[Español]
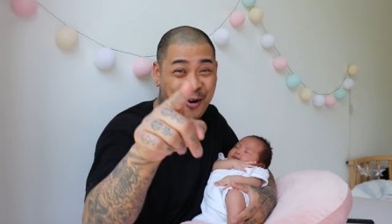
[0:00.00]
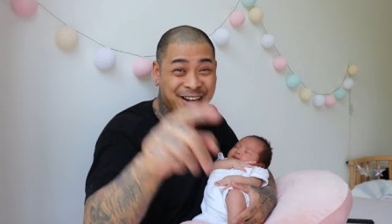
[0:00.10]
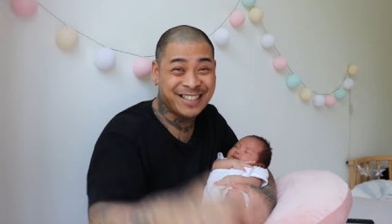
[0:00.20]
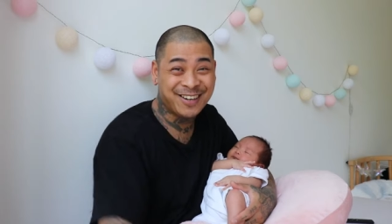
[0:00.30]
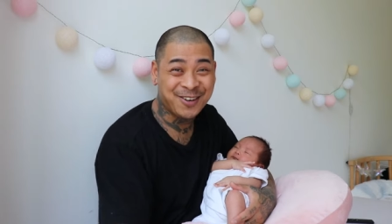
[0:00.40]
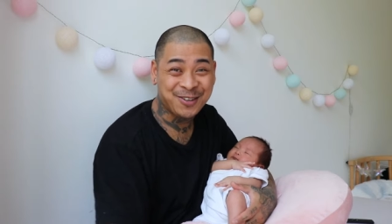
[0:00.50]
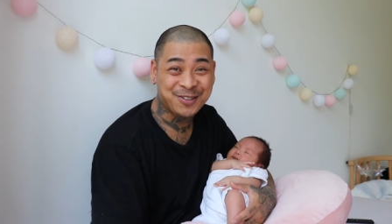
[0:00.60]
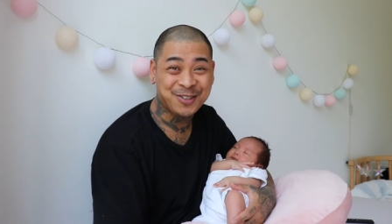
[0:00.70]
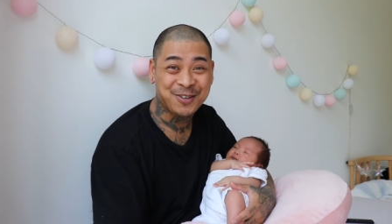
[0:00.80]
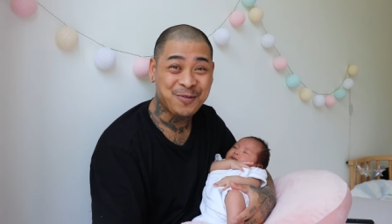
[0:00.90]
Hola
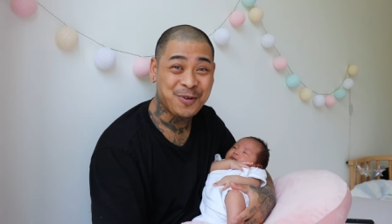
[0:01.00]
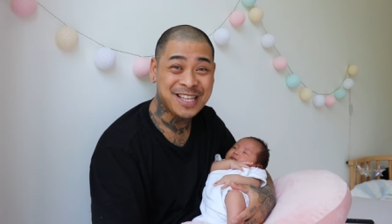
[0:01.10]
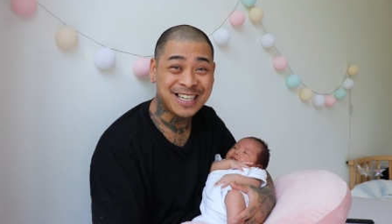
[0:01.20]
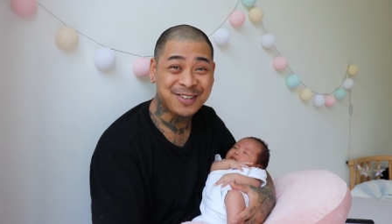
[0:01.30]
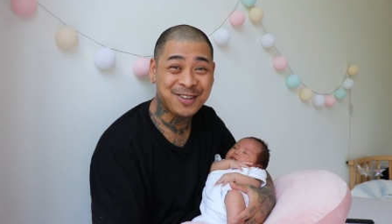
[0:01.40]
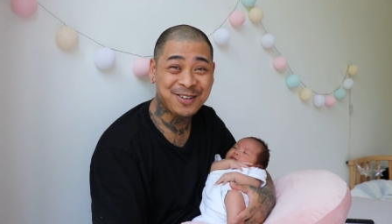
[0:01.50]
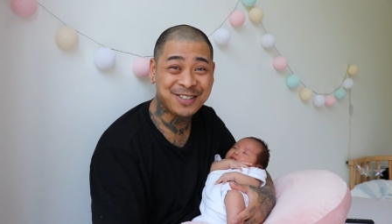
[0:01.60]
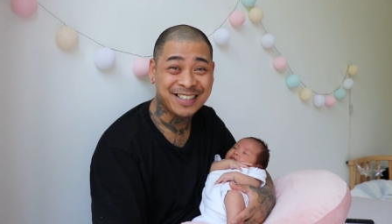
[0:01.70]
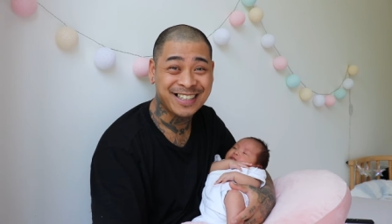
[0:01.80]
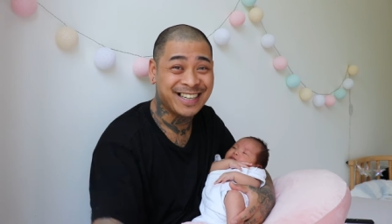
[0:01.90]
chicos, buenas a
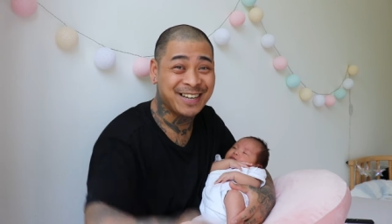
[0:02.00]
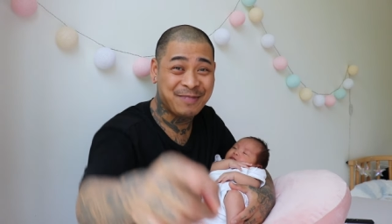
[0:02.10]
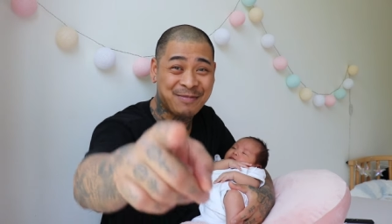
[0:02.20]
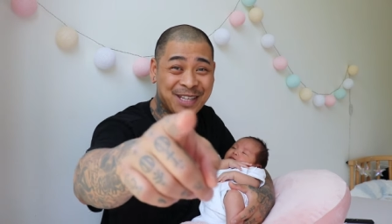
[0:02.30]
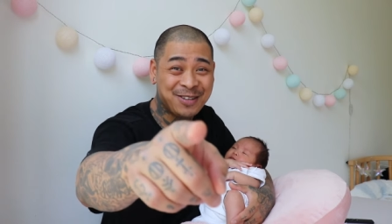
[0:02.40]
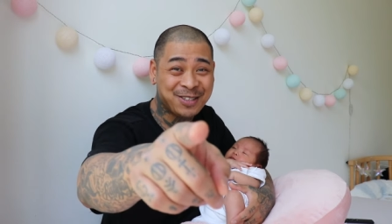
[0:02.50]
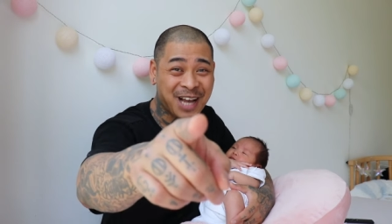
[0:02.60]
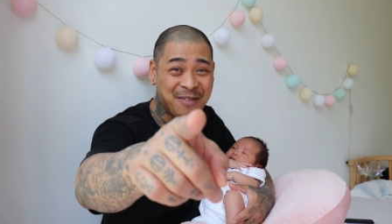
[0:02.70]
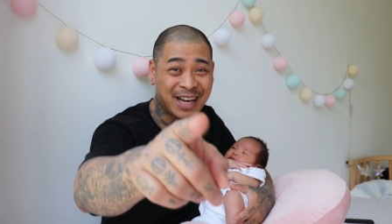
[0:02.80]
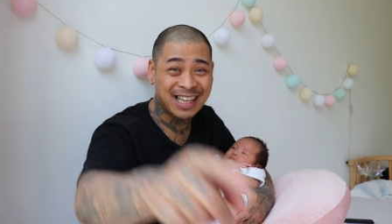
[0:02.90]
todos y bienvenidos
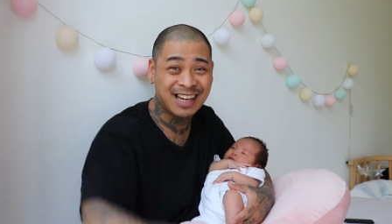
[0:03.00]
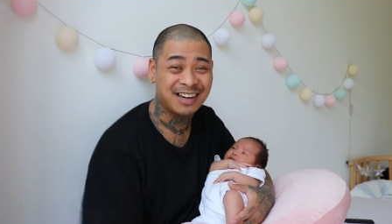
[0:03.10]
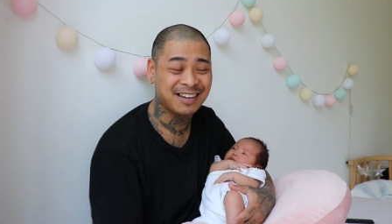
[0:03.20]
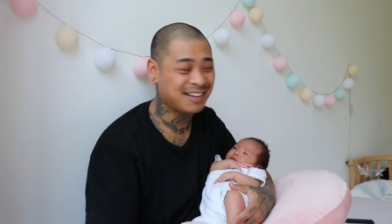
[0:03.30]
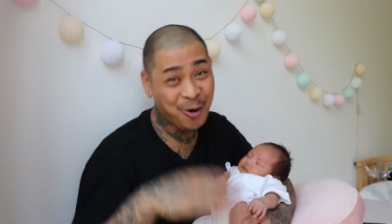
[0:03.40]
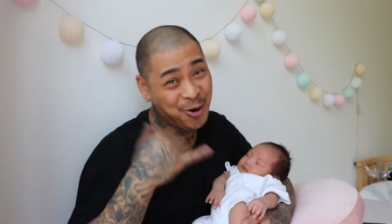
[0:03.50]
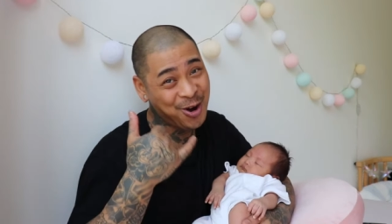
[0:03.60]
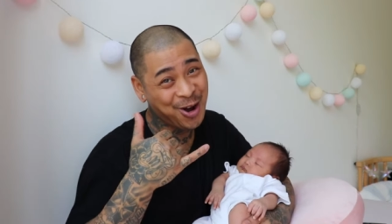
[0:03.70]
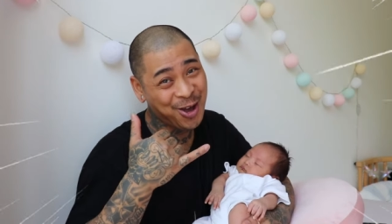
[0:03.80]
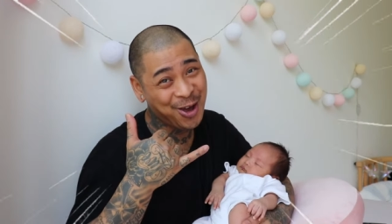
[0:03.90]
a mi canal.
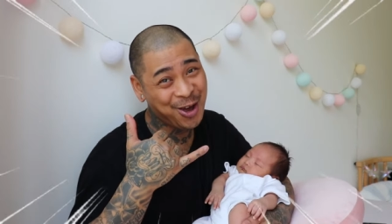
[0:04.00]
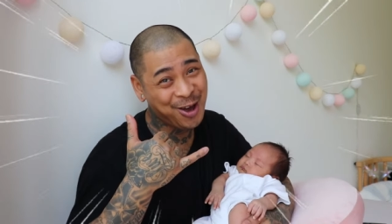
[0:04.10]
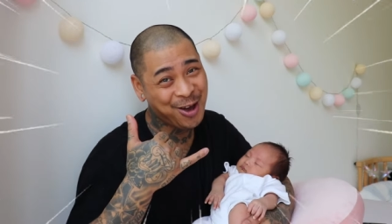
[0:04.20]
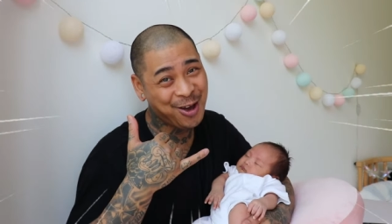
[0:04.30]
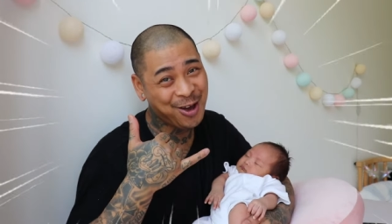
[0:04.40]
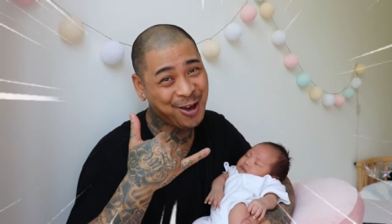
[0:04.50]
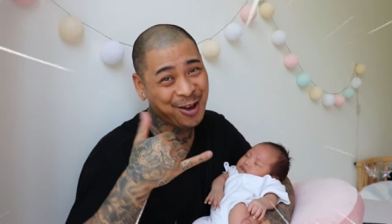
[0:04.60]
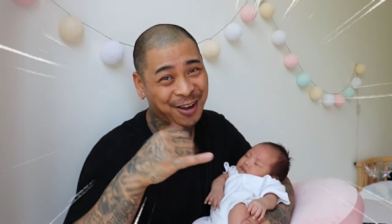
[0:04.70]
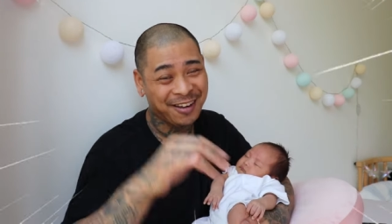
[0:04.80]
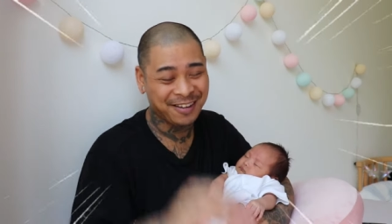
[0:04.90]

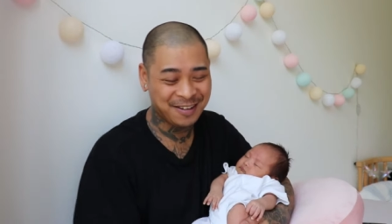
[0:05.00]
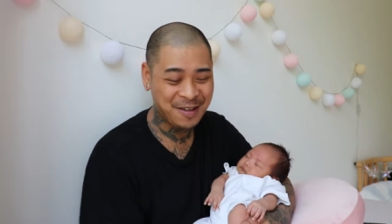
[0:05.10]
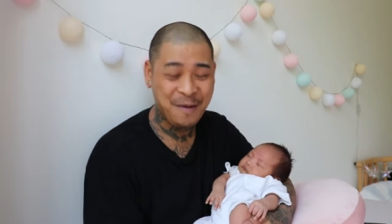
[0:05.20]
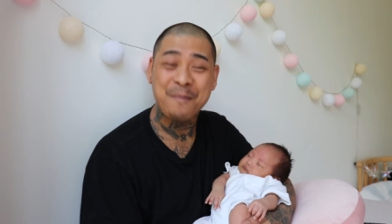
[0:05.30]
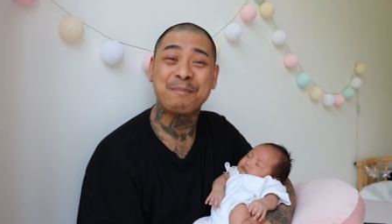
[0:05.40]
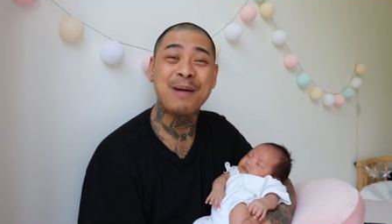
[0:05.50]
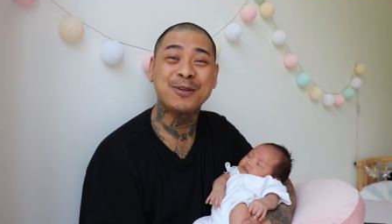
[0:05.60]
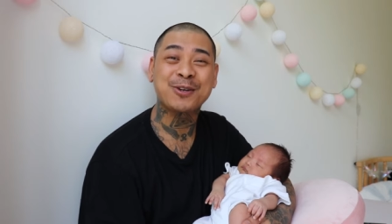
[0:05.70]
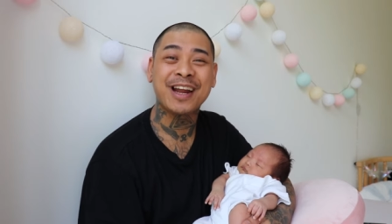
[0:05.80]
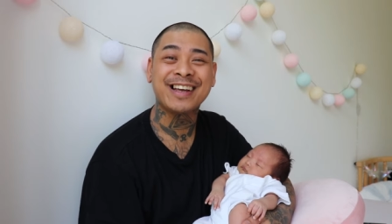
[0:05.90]
¡Ole!
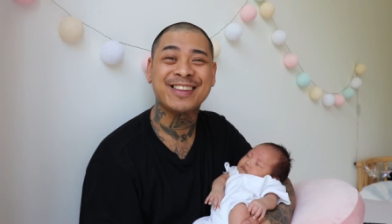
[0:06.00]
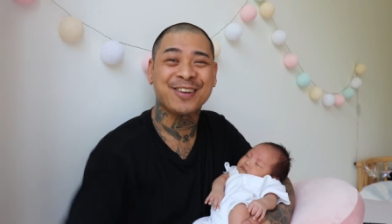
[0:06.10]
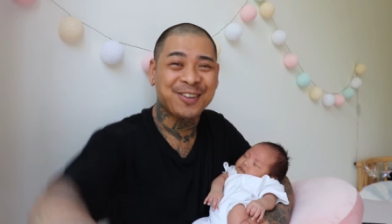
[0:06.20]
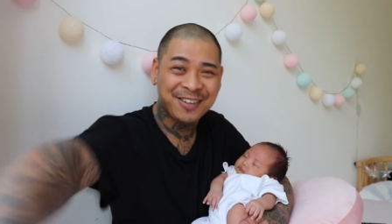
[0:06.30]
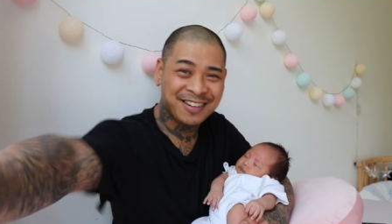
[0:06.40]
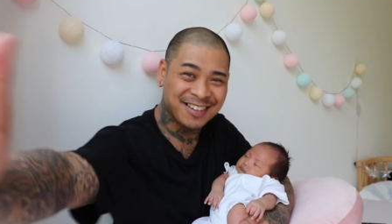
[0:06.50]
Vamos con la intro.